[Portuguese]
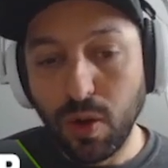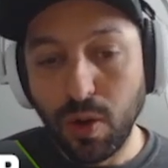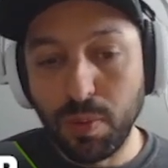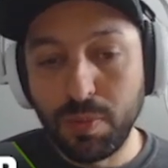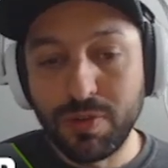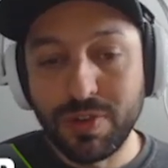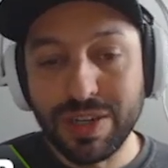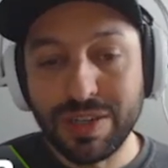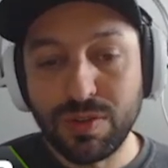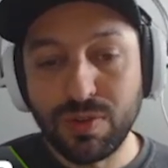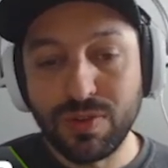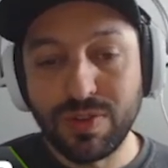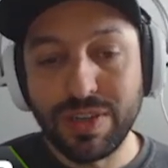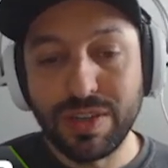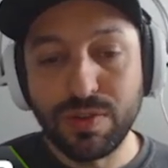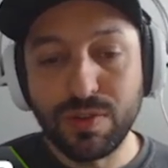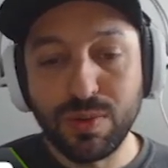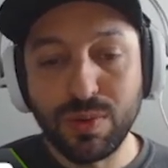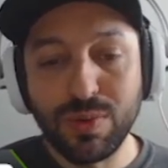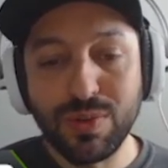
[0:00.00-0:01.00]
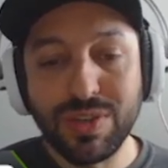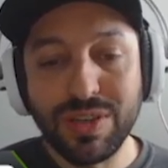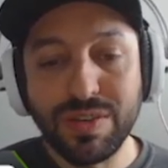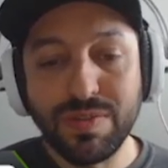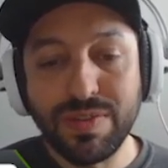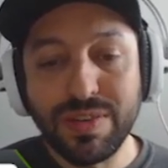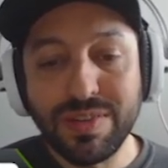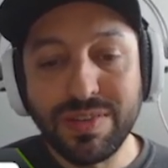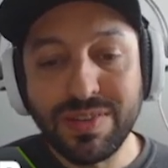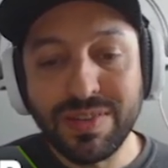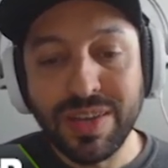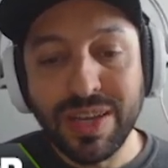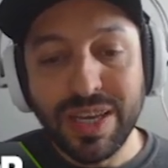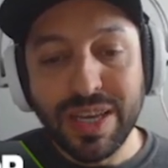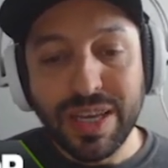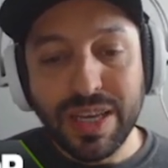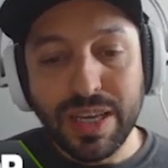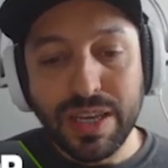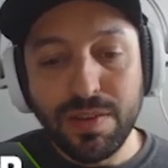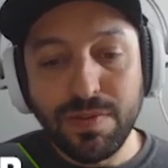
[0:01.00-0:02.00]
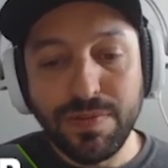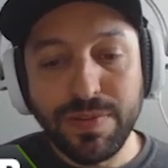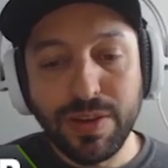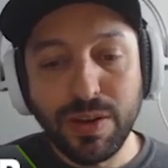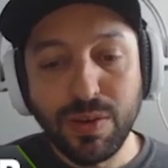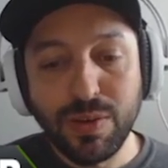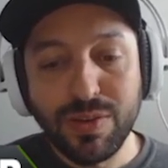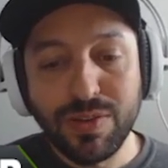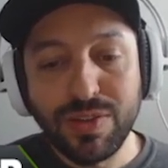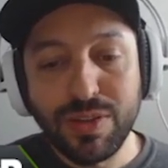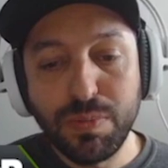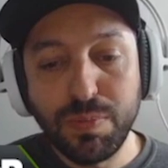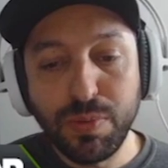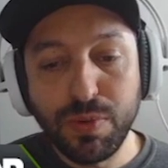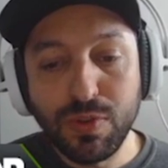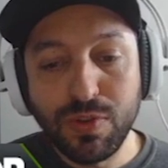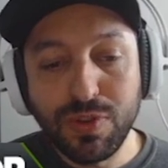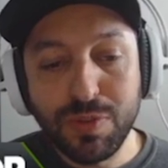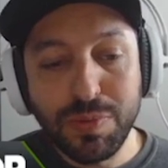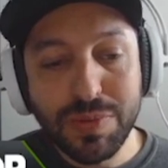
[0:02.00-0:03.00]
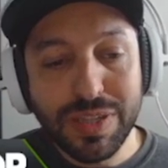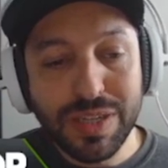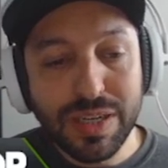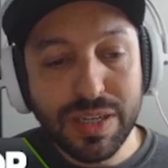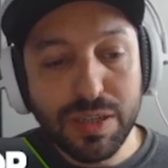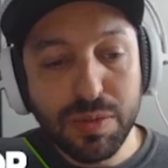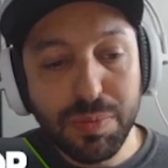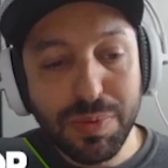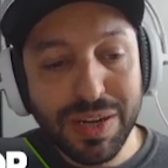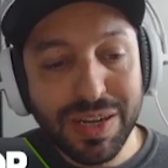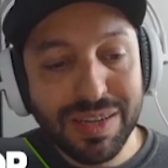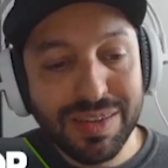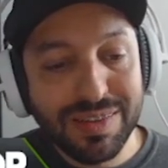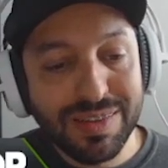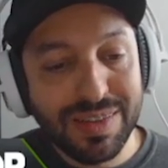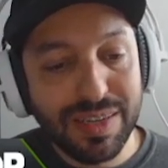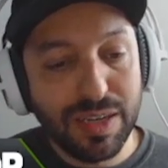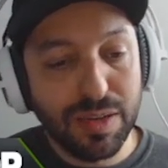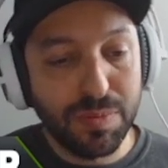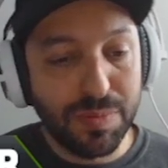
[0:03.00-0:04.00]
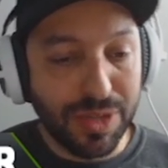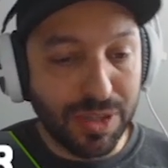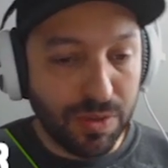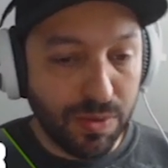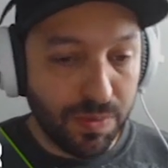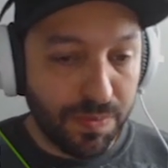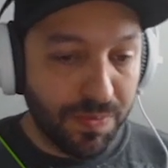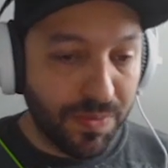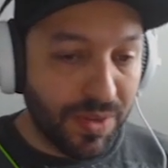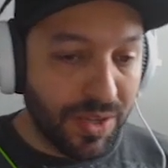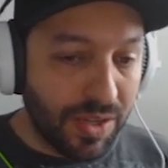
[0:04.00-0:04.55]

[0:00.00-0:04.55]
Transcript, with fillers: objetos destrutíveis e filões de proximidade para rastreamento.